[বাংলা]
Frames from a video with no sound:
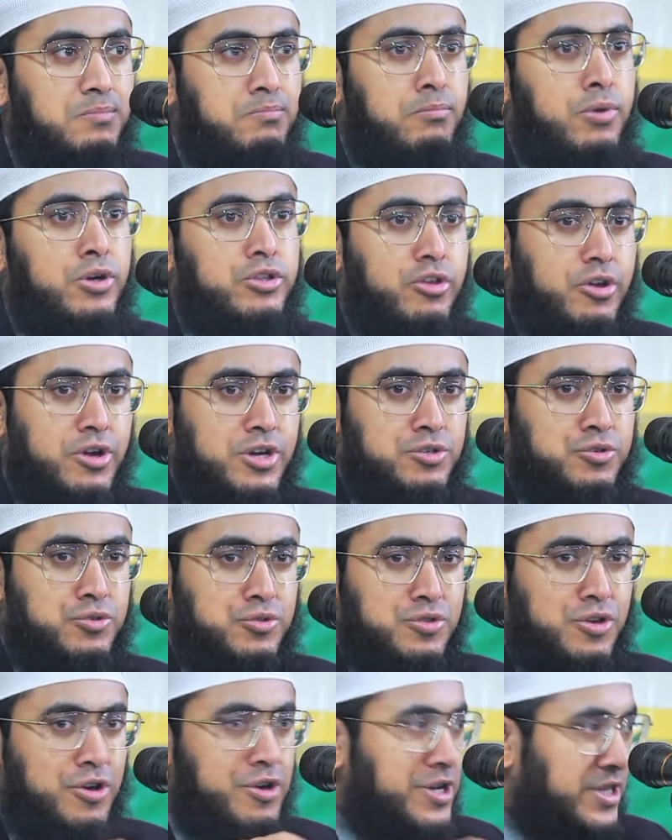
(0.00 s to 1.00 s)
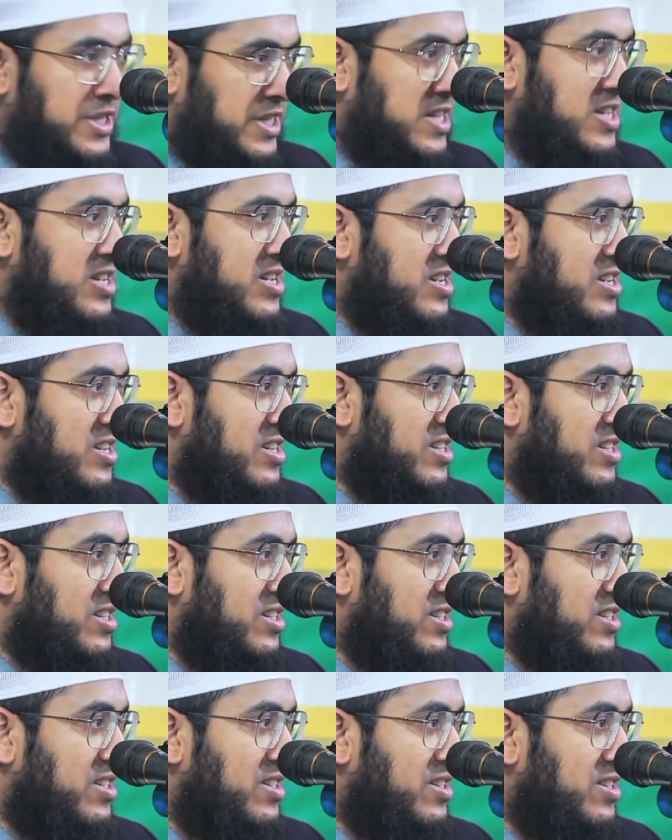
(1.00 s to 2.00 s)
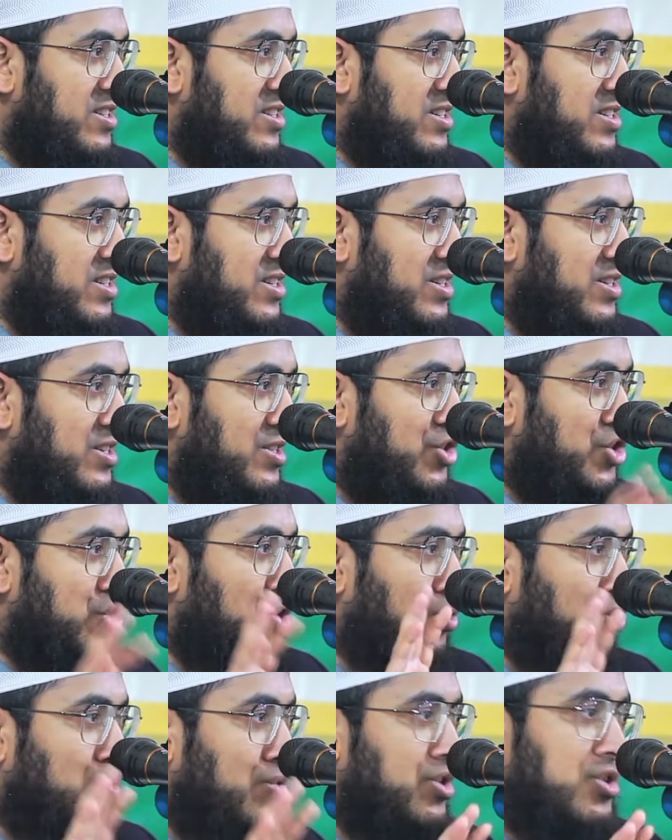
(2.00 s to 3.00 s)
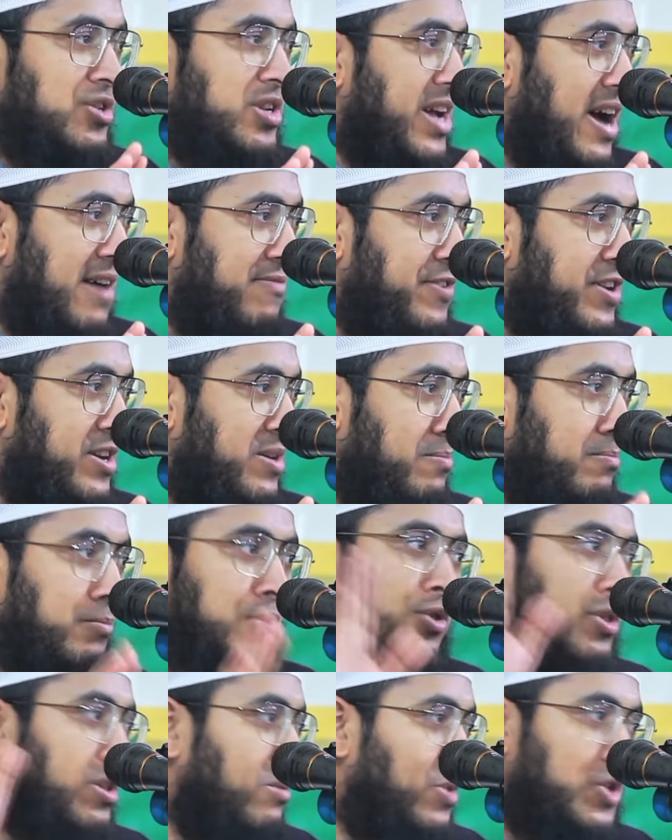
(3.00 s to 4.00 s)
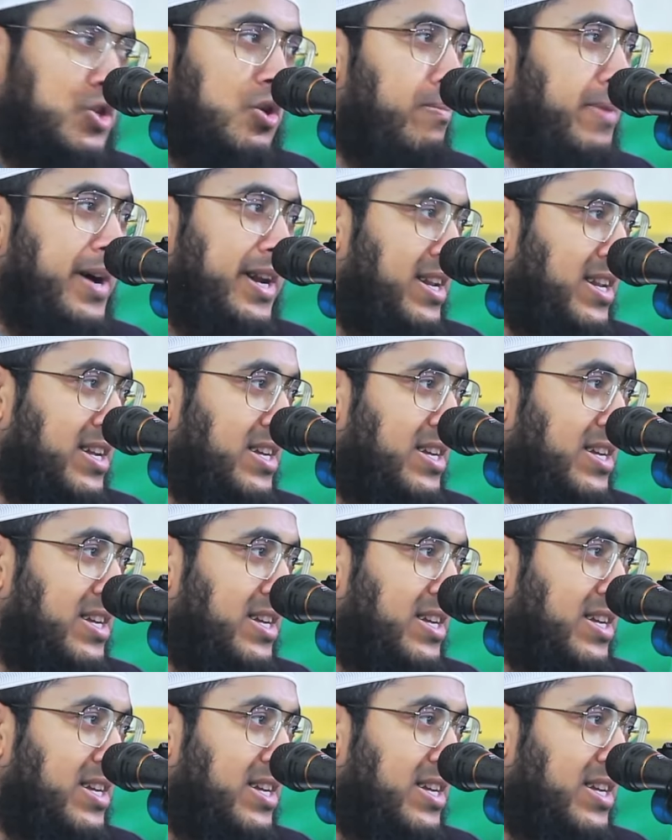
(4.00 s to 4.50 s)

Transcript: বদরের যুদ্ধ হয়েছে সত্তর জন কাফের বন্দি মুসলমানের